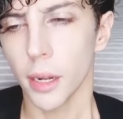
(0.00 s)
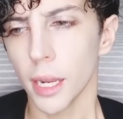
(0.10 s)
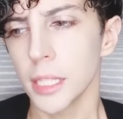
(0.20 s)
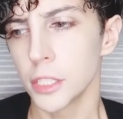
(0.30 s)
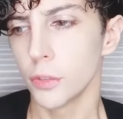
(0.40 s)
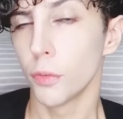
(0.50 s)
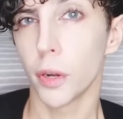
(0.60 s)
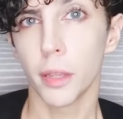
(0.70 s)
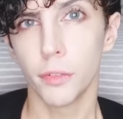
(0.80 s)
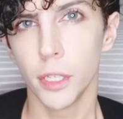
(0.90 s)
ragazzi non
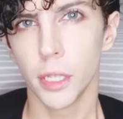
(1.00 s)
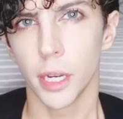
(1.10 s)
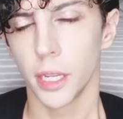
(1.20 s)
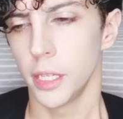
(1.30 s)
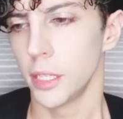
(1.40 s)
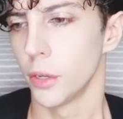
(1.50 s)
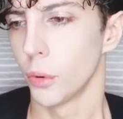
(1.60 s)
vorrei finire in